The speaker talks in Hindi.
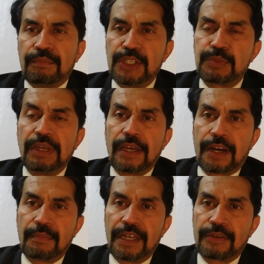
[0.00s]

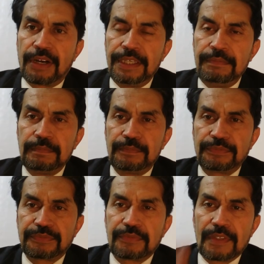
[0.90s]
बिसमीम
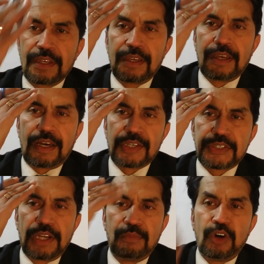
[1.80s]

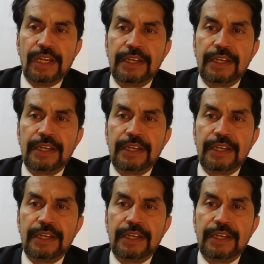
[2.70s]
अस्सलाम